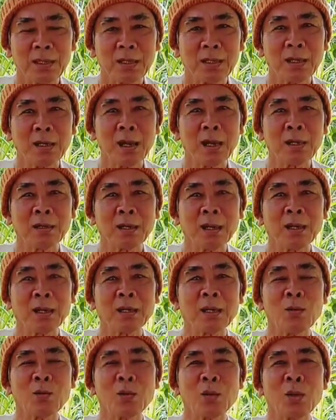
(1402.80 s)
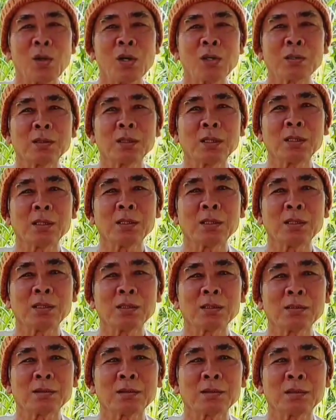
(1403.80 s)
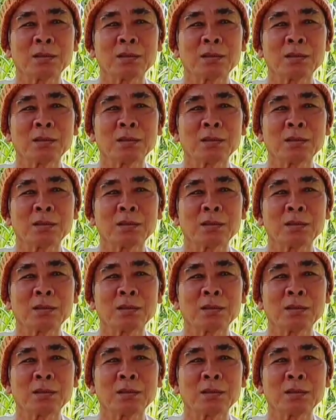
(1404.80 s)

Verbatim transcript: chứ cái đời này không còn à,